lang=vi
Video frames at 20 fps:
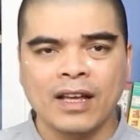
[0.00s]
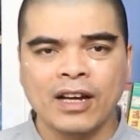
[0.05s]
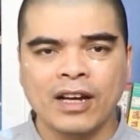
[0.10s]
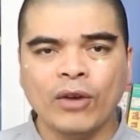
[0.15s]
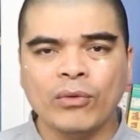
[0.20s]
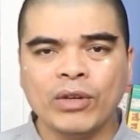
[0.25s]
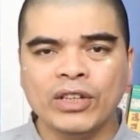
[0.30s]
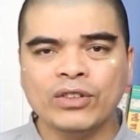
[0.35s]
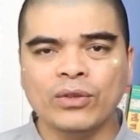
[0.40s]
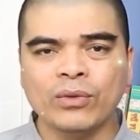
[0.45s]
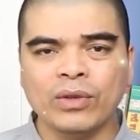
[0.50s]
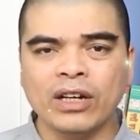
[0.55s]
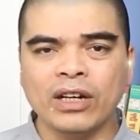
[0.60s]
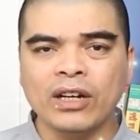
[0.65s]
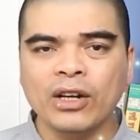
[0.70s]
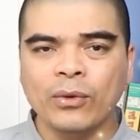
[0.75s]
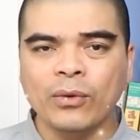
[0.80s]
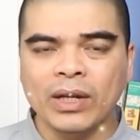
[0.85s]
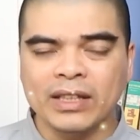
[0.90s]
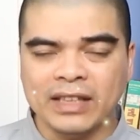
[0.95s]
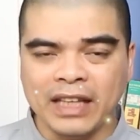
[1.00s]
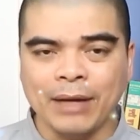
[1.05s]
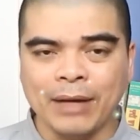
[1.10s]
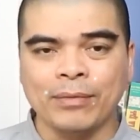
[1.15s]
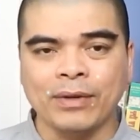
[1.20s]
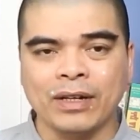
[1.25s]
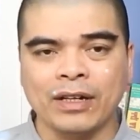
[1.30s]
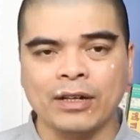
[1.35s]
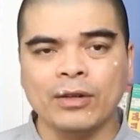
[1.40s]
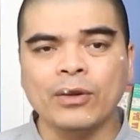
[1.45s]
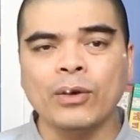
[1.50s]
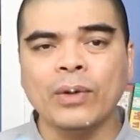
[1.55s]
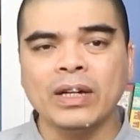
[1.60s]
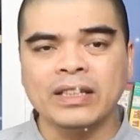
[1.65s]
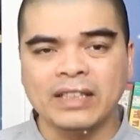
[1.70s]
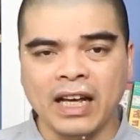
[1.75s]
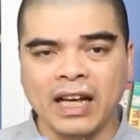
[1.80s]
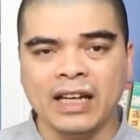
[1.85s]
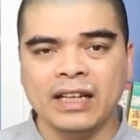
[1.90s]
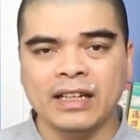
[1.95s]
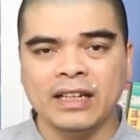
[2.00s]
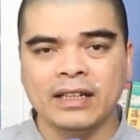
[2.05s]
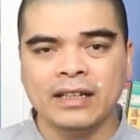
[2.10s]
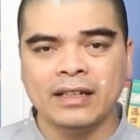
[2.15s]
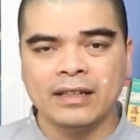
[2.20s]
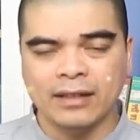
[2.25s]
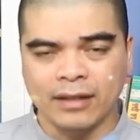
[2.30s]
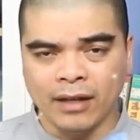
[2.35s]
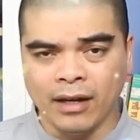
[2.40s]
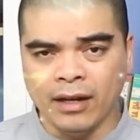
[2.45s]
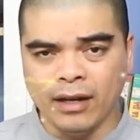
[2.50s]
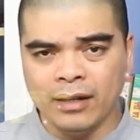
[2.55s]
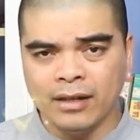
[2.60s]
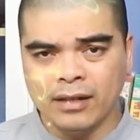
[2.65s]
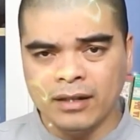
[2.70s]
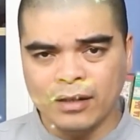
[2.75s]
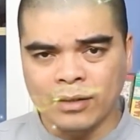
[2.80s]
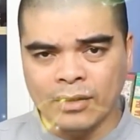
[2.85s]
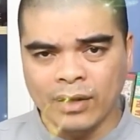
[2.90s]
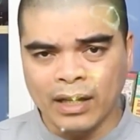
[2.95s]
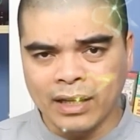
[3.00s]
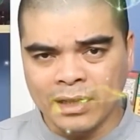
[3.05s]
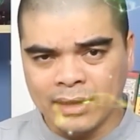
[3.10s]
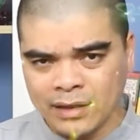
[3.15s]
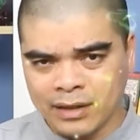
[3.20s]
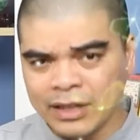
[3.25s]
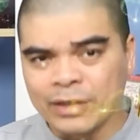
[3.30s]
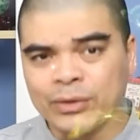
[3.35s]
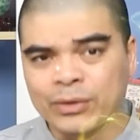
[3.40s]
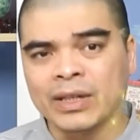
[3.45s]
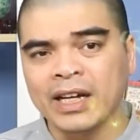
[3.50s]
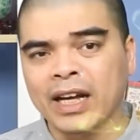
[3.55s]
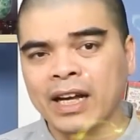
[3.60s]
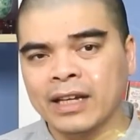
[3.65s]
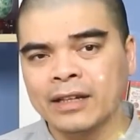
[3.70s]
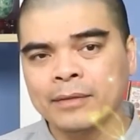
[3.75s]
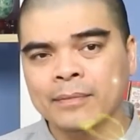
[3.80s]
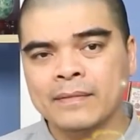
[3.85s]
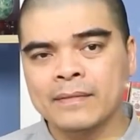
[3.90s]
Không nên dùng các loại hoa tạp và các loại hoa dại. Đó, đó là cái điều thứ hai.